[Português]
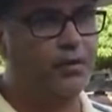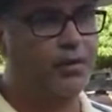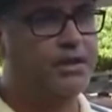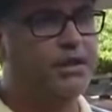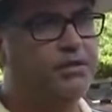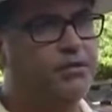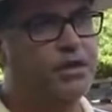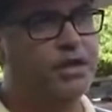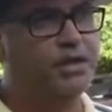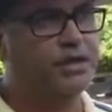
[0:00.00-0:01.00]
À medida que
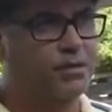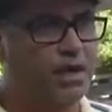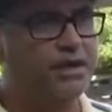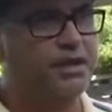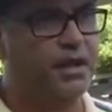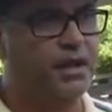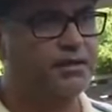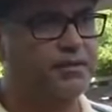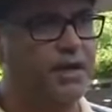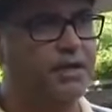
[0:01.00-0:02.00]
você desmancha
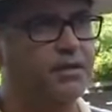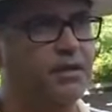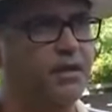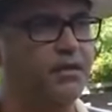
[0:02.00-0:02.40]
aquelas fezes,